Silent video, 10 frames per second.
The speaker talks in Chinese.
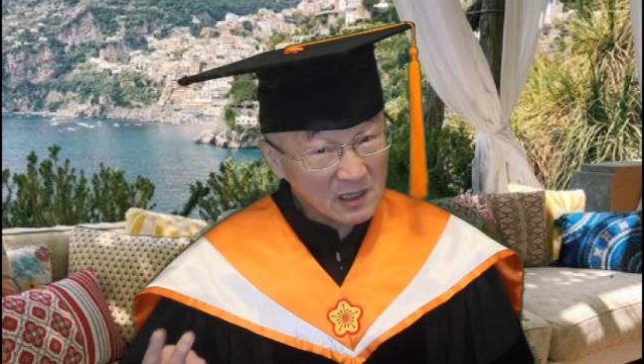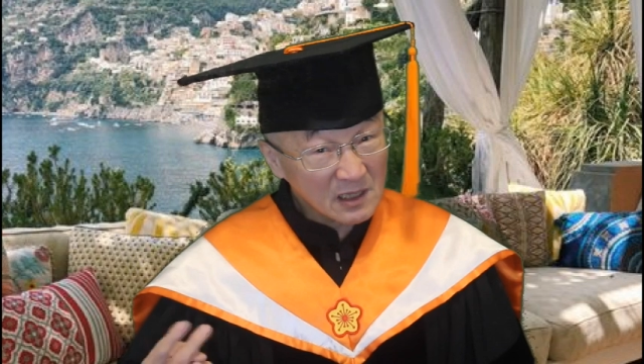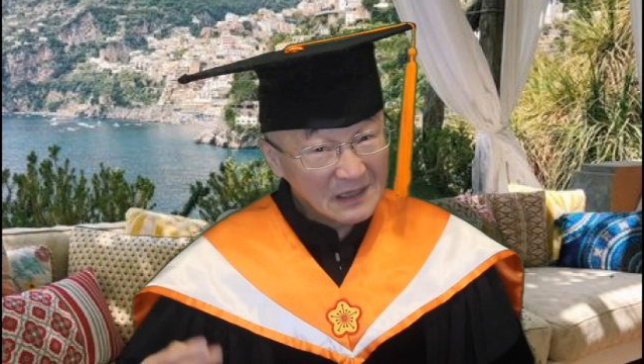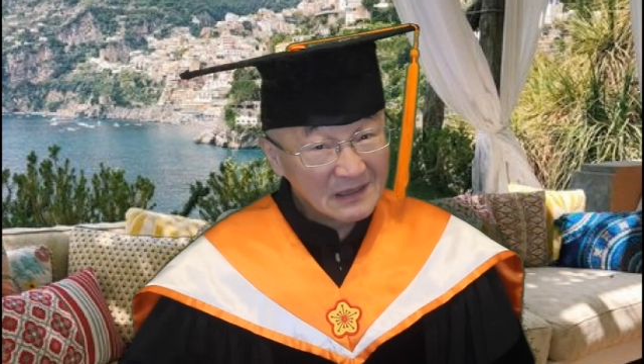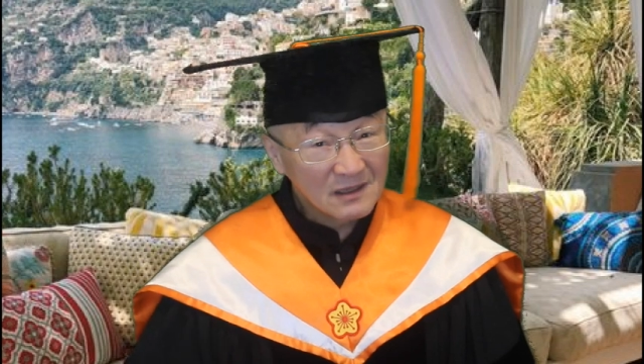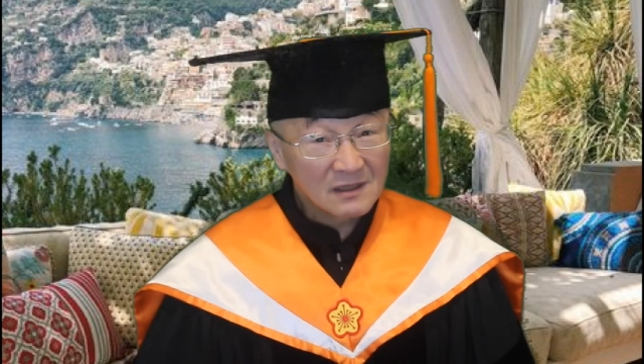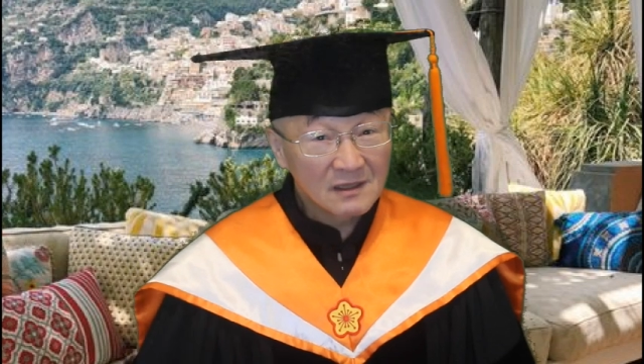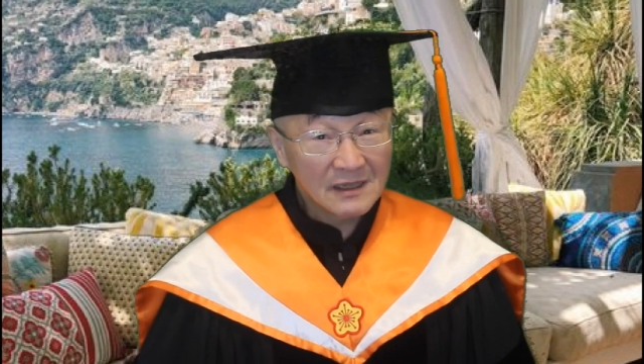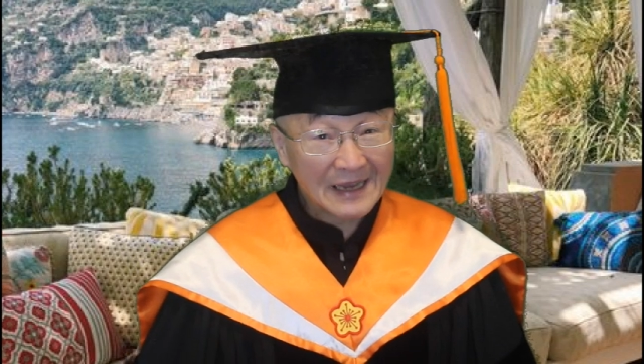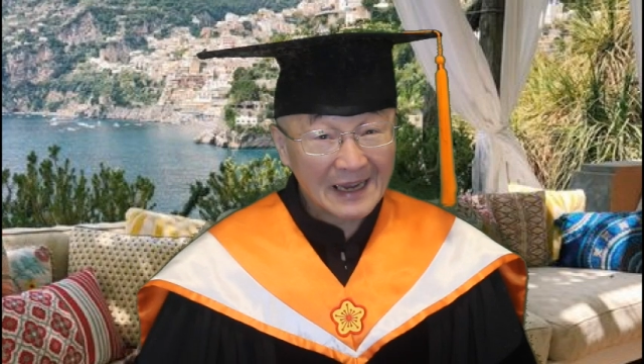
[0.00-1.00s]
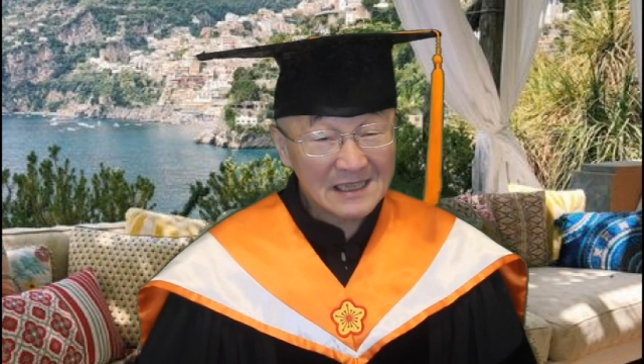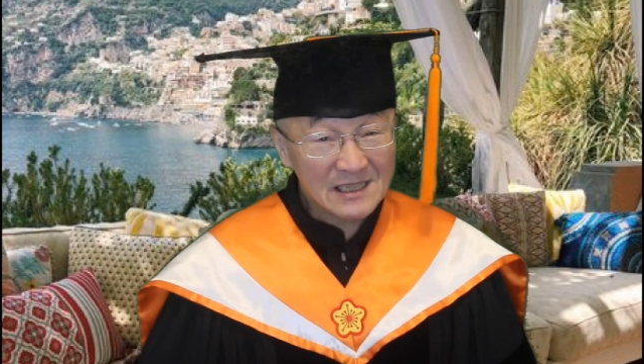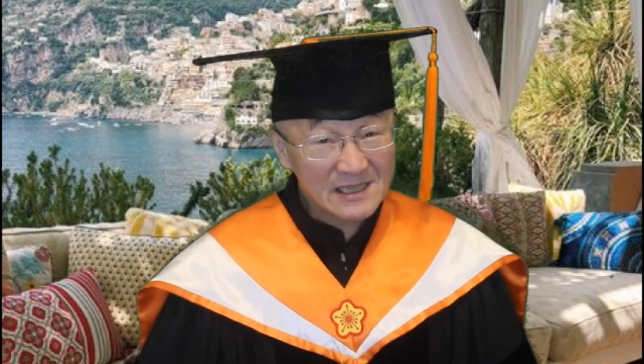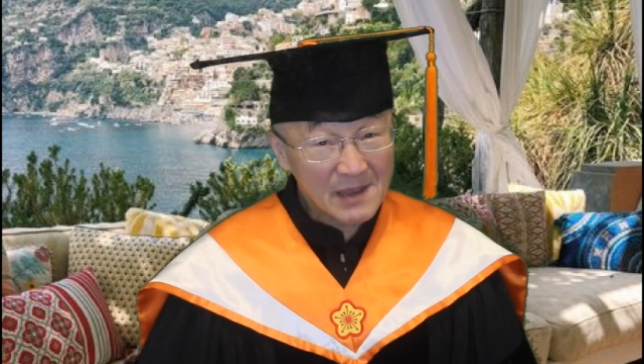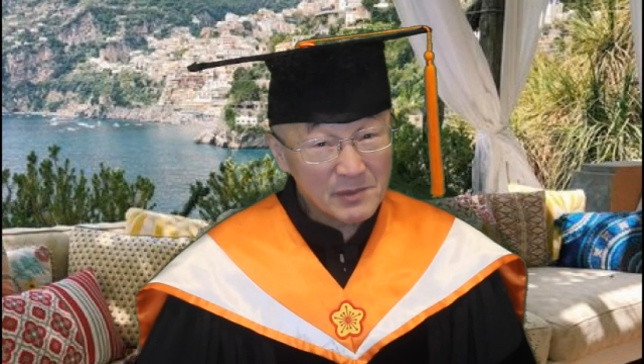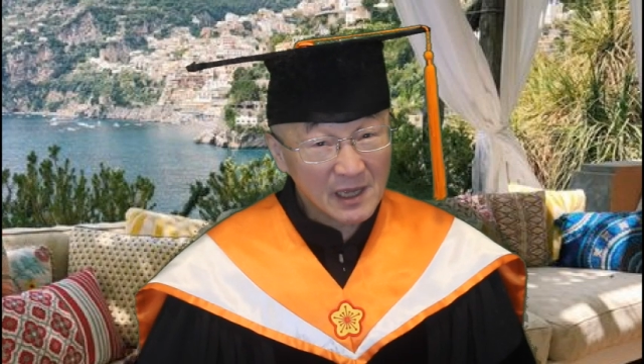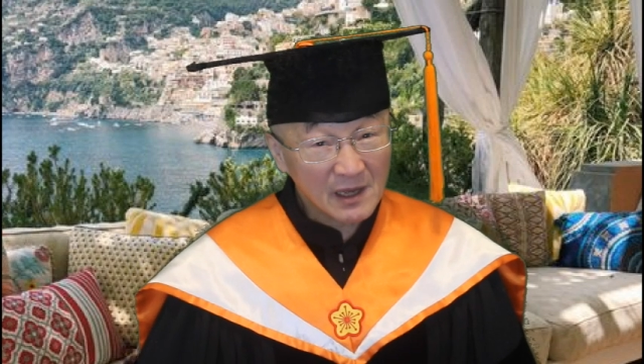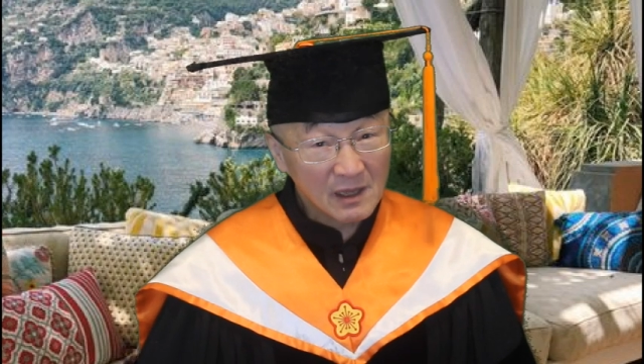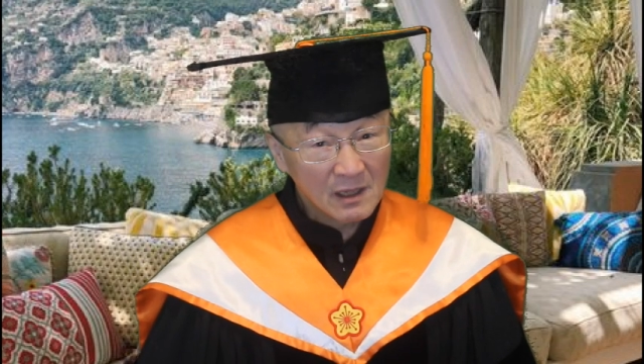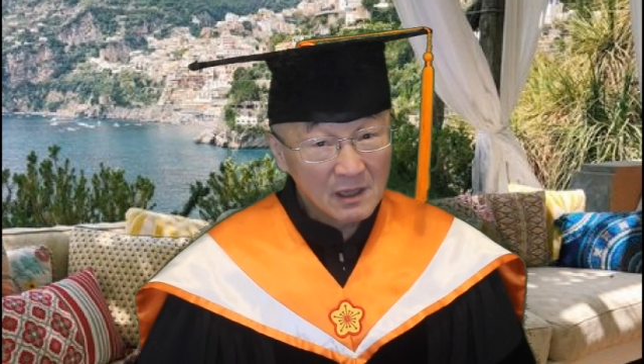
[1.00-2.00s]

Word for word: 个两个 examiner，